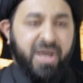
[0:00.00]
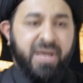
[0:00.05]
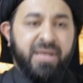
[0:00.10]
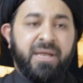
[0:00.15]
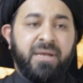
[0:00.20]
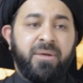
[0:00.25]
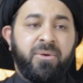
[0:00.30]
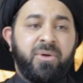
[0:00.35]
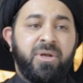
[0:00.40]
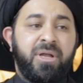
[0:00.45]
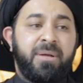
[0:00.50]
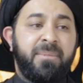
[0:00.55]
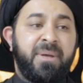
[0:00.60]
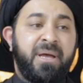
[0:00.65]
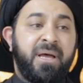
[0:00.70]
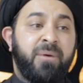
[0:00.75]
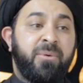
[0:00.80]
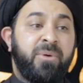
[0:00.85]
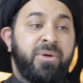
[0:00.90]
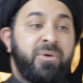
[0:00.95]
وعلى
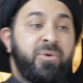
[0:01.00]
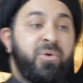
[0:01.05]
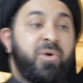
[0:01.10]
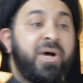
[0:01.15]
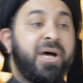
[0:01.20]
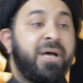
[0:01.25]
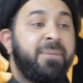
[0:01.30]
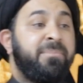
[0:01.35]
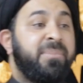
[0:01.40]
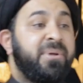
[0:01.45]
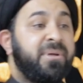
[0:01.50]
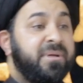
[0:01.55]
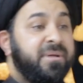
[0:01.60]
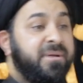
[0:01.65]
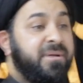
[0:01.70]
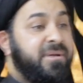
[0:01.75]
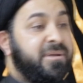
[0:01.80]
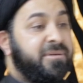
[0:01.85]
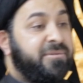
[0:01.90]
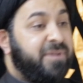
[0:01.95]
العلماء والنخب
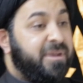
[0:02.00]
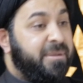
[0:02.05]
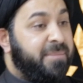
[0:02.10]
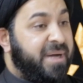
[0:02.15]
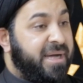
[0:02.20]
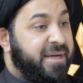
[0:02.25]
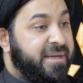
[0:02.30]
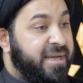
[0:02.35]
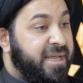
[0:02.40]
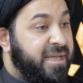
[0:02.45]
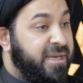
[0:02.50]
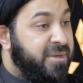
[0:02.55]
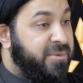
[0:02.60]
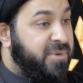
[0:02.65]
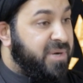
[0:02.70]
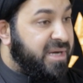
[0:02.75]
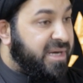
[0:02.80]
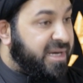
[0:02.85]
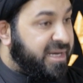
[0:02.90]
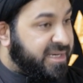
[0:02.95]
في البحرين
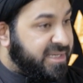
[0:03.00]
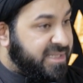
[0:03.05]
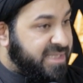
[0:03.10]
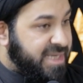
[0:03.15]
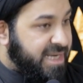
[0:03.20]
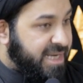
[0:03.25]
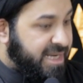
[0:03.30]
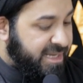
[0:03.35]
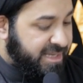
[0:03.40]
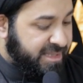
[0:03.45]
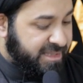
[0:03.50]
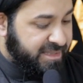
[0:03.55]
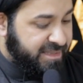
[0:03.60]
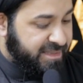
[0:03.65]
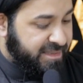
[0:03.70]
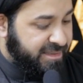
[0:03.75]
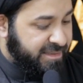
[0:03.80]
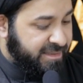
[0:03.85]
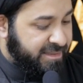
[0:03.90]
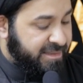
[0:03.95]
وخارجها
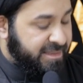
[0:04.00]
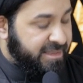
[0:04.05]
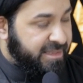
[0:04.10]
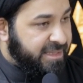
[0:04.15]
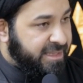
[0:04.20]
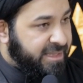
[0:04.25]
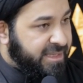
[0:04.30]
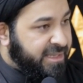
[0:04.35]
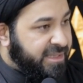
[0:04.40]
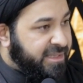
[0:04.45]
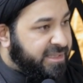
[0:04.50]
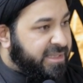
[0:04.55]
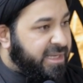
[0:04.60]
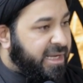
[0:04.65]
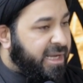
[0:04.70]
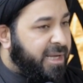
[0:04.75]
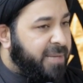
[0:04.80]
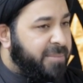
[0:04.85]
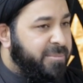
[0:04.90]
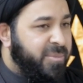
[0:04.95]

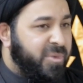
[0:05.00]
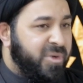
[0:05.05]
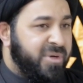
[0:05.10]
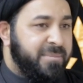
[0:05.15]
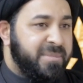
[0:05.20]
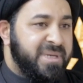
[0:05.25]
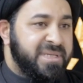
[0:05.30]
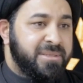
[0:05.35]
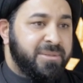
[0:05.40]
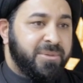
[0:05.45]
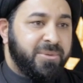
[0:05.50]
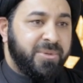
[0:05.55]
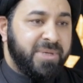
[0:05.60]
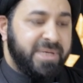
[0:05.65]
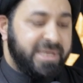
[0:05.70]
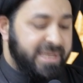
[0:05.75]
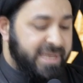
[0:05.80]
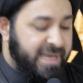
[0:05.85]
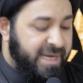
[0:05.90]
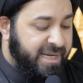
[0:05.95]
تحمل
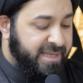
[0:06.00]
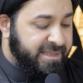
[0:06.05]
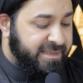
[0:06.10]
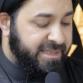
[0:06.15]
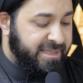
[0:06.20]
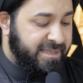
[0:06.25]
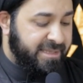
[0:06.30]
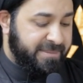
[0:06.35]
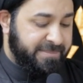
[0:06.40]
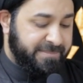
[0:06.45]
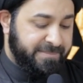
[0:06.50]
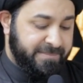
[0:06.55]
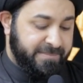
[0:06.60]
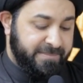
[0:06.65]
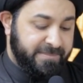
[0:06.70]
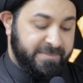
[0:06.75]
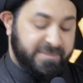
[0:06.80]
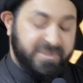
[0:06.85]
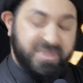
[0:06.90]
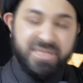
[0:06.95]
مسؤولياتهم
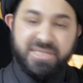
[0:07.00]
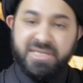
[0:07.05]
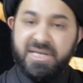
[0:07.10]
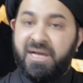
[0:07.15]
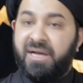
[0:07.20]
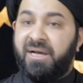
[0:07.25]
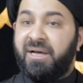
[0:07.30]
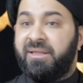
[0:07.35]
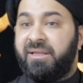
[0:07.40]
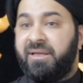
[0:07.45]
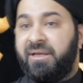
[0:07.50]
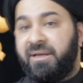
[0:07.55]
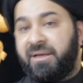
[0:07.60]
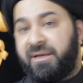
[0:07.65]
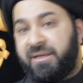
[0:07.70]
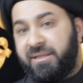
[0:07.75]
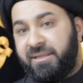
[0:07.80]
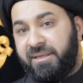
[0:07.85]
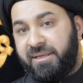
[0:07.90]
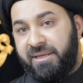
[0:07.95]
تجاه هذه
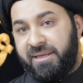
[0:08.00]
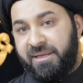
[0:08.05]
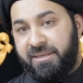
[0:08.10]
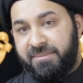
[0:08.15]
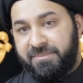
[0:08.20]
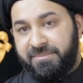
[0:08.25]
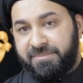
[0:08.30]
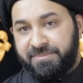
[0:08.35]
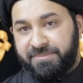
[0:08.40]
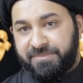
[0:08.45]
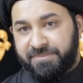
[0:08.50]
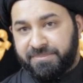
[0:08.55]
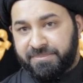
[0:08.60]
القضيه